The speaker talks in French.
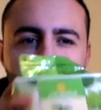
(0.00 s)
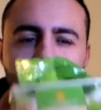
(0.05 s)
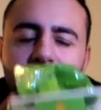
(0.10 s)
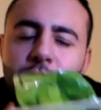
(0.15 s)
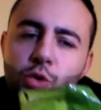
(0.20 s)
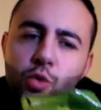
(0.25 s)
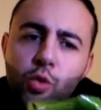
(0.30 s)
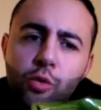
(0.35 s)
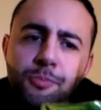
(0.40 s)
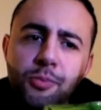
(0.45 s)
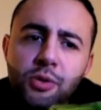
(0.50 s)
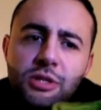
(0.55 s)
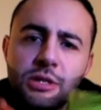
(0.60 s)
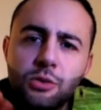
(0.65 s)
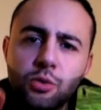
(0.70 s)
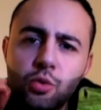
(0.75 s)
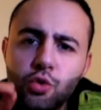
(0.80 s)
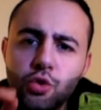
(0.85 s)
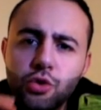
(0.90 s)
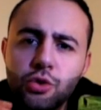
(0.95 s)
et une toute
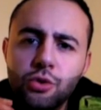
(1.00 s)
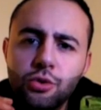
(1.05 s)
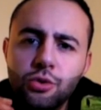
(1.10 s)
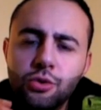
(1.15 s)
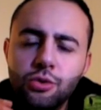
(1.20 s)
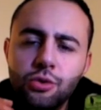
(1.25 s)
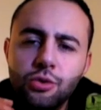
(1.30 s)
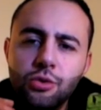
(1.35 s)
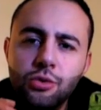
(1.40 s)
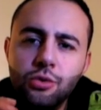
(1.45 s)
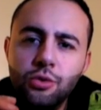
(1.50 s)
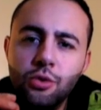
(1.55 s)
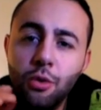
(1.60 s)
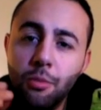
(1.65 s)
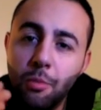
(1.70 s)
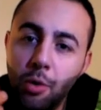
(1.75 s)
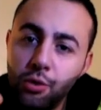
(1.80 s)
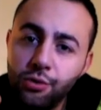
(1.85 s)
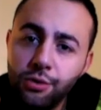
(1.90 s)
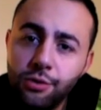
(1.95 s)
petite douche de, de,
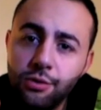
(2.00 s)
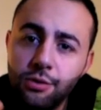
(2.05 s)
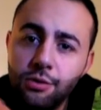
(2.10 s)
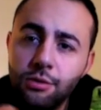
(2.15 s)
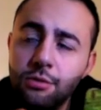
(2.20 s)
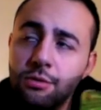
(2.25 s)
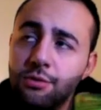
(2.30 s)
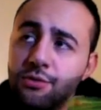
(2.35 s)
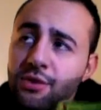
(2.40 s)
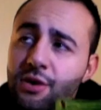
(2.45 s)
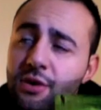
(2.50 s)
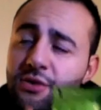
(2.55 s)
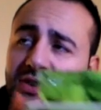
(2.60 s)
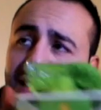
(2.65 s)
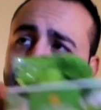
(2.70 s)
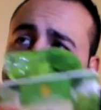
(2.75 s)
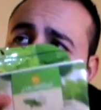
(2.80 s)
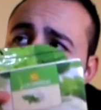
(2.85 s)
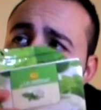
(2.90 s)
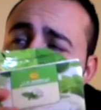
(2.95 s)
menthe. C'est
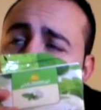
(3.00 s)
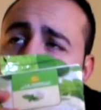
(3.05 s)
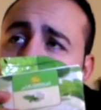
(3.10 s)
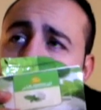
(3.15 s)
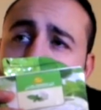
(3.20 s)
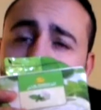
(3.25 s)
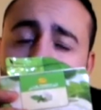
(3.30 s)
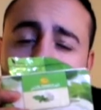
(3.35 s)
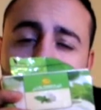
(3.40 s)
agréable.